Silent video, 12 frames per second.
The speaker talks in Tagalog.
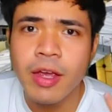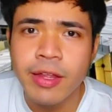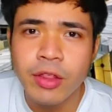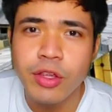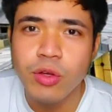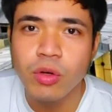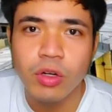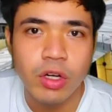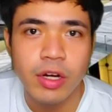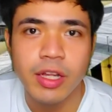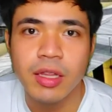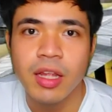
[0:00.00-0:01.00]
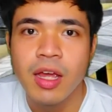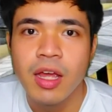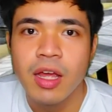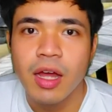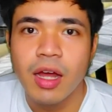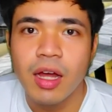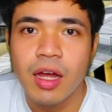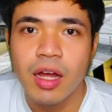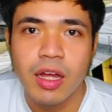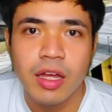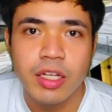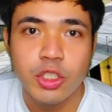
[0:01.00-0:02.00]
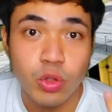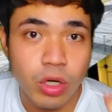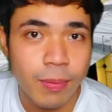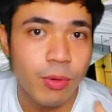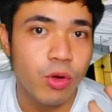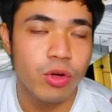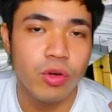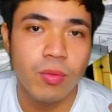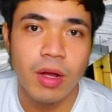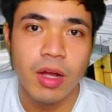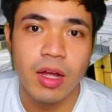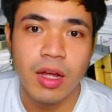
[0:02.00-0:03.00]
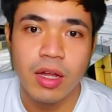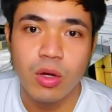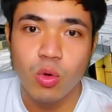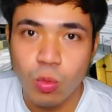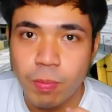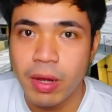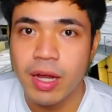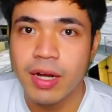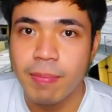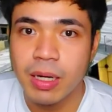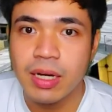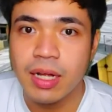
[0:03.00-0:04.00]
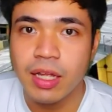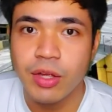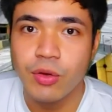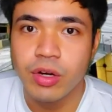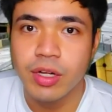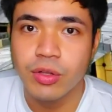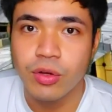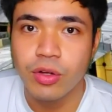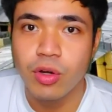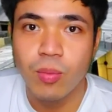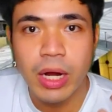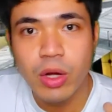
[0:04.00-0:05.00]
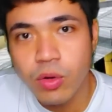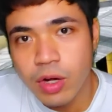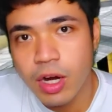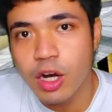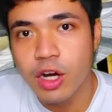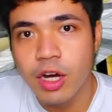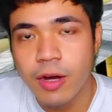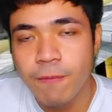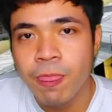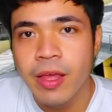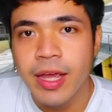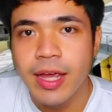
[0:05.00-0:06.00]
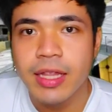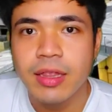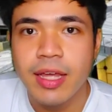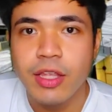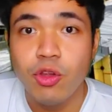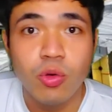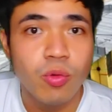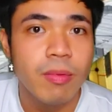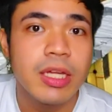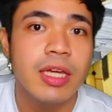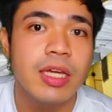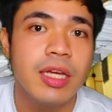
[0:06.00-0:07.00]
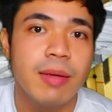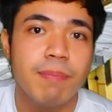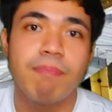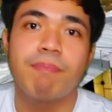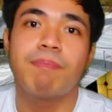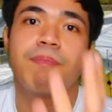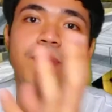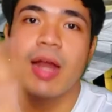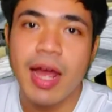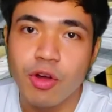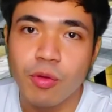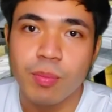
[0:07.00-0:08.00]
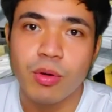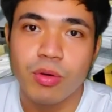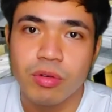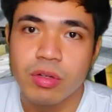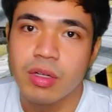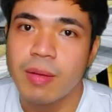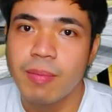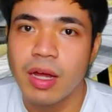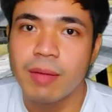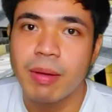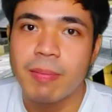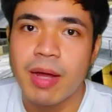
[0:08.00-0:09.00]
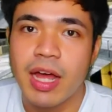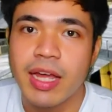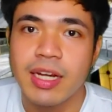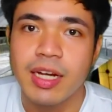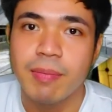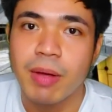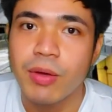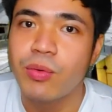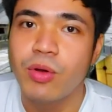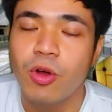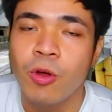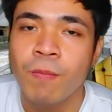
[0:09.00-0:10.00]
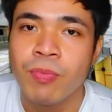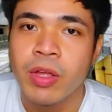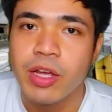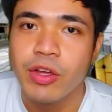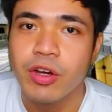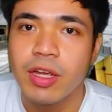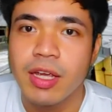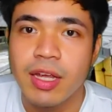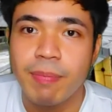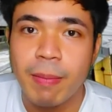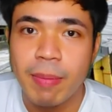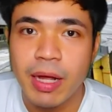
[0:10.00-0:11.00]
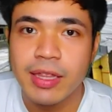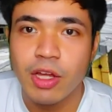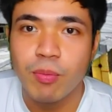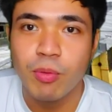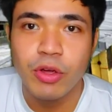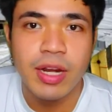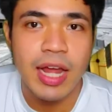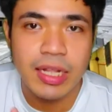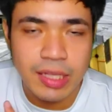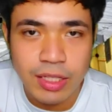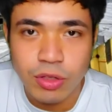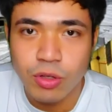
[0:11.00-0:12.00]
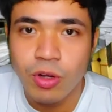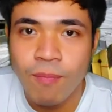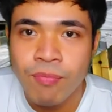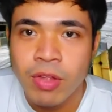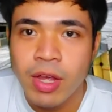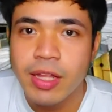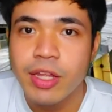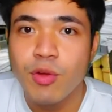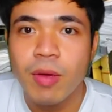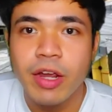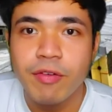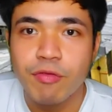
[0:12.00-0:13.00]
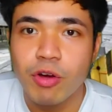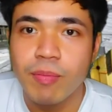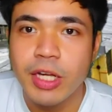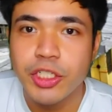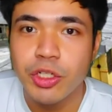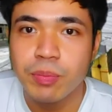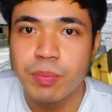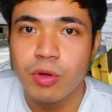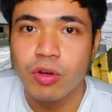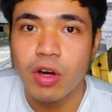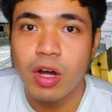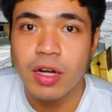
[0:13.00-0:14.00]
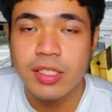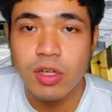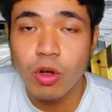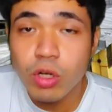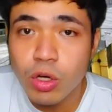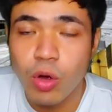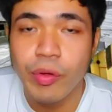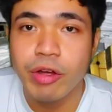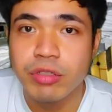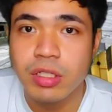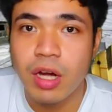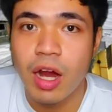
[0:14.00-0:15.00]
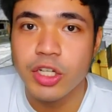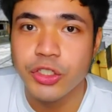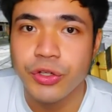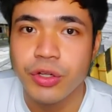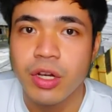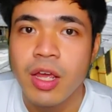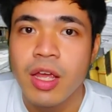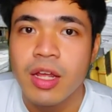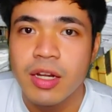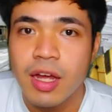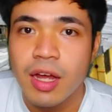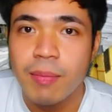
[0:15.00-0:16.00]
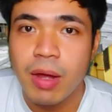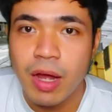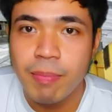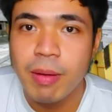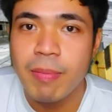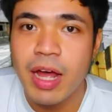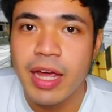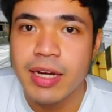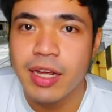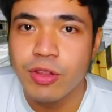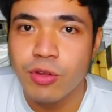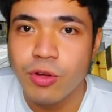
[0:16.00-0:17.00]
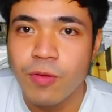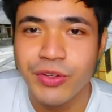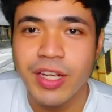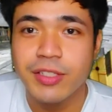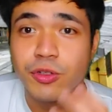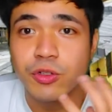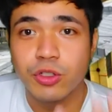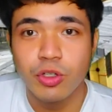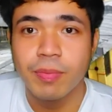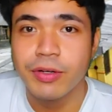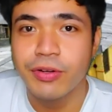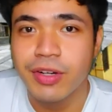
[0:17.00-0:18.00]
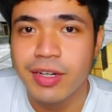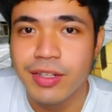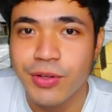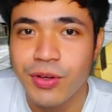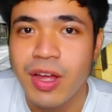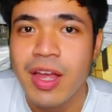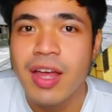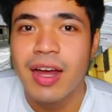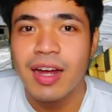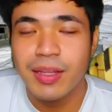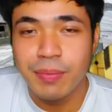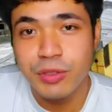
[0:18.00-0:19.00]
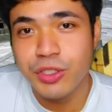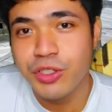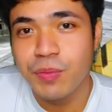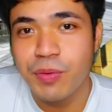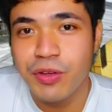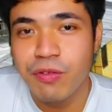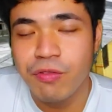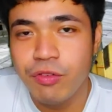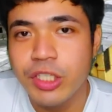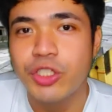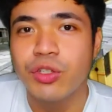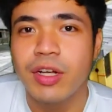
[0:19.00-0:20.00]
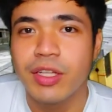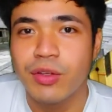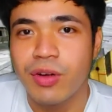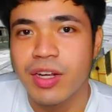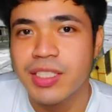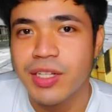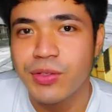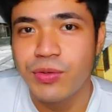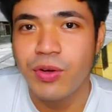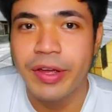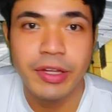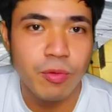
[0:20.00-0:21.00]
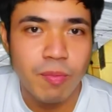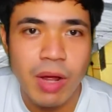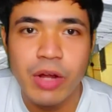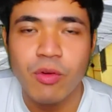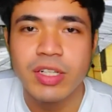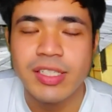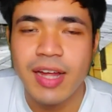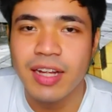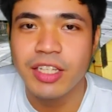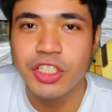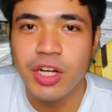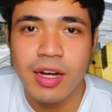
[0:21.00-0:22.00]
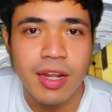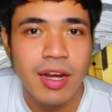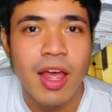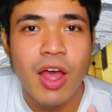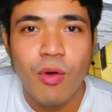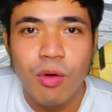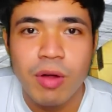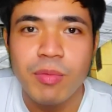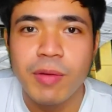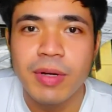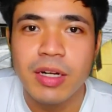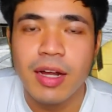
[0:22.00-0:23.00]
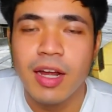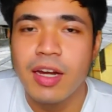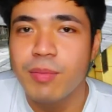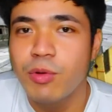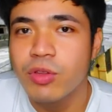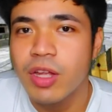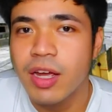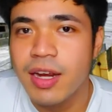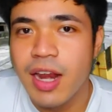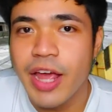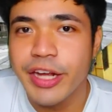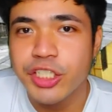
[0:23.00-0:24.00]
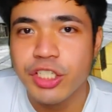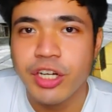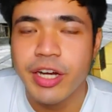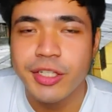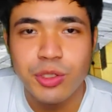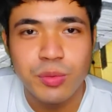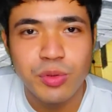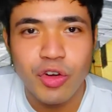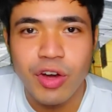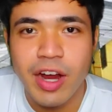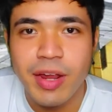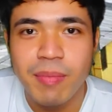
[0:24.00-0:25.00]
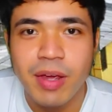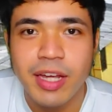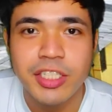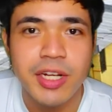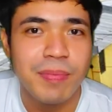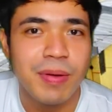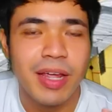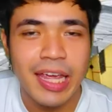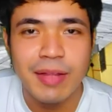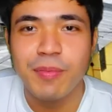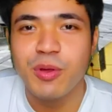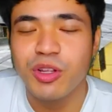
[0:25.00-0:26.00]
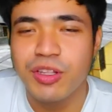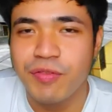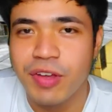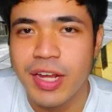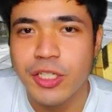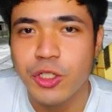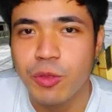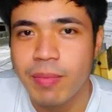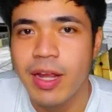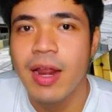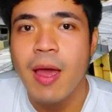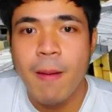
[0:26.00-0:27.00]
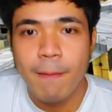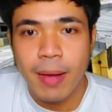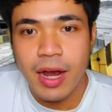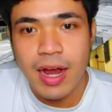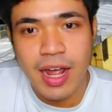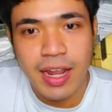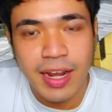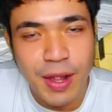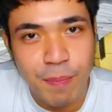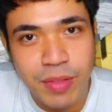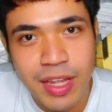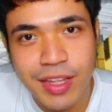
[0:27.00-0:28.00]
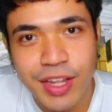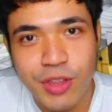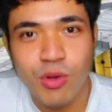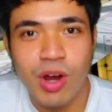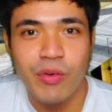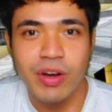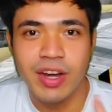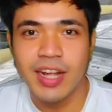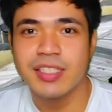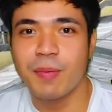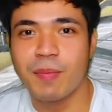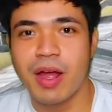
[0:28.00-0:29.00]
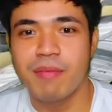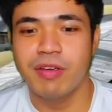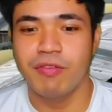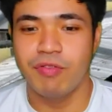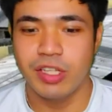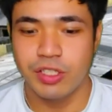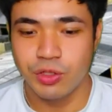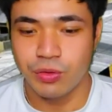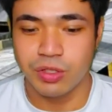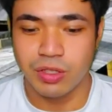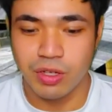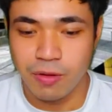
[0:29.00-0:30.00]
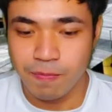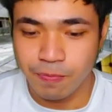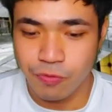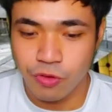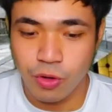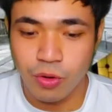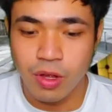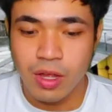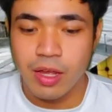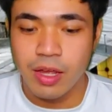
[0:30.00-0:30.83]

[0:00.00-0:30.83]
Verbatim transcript: And then yung current uh, itsura po ng mga lupa na pagtatayuan nito, yung mga lugar. And then yung magiging plano po ng mga pabahay ni Pangulo. Yan, ipapakita ko po yung lahat dito. And then yung mga information po regarding sa ongoing construction ng mga pabahay na ito. And guys, kung gusto nyo panoorin ito, uh, tapusin nyo po yung video na ito hanggang sa dulo. And kung bago ka sa ating channel, huwag mo naman kalimutang i-like, share, and subscribe. And syempre, hit mo yung notification bell para lagi ka updated to our next upcoming videos, no? So,